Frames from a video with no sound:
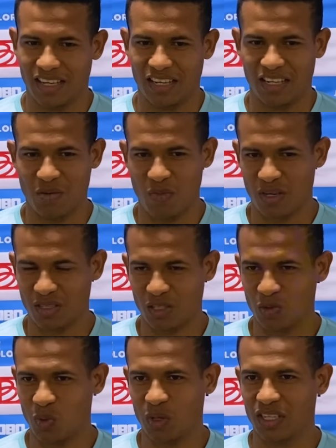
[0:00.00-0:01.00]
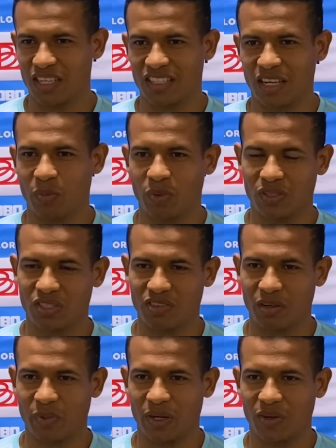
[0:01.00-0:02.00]
lembranças boas e energia
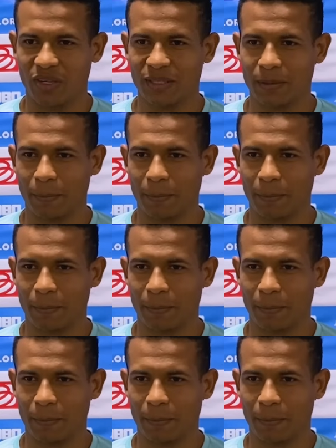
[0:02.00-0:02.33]
positiva para nós